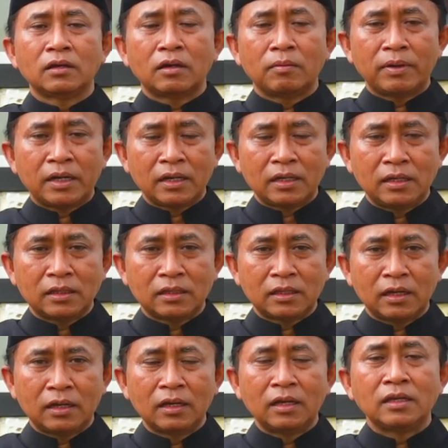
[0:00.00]
kepada
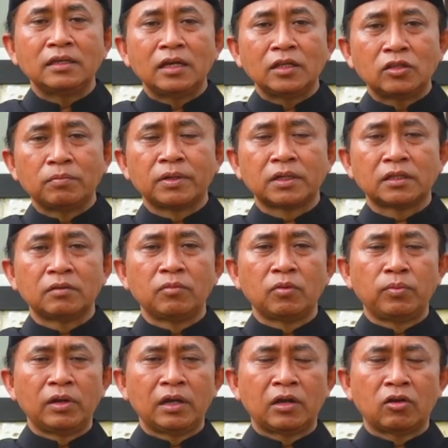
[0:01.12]
kita yaitu bertemu
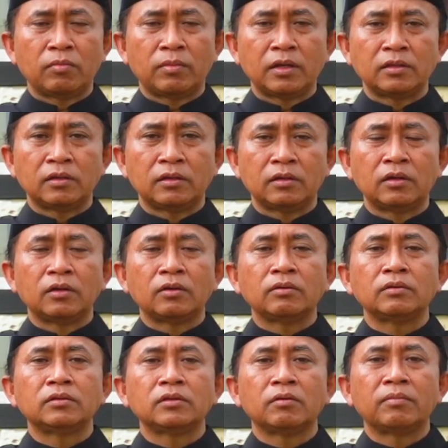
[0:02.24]
bulan Ramadan
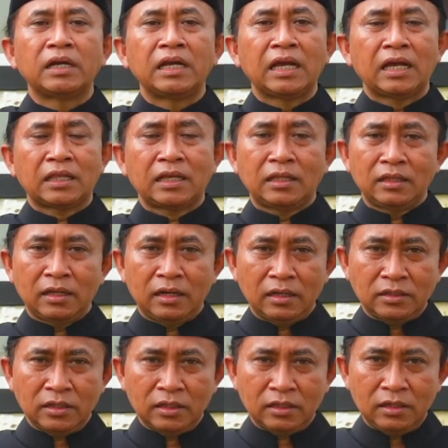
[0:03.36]
untuk meningkatkan
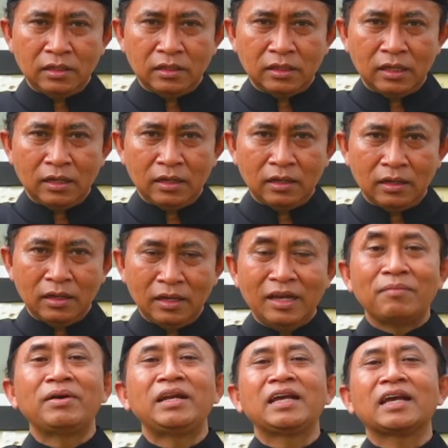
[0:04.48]
derajat kita,
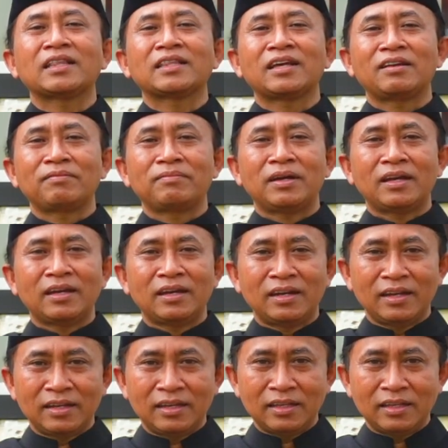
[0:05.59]
meningkatkan pahala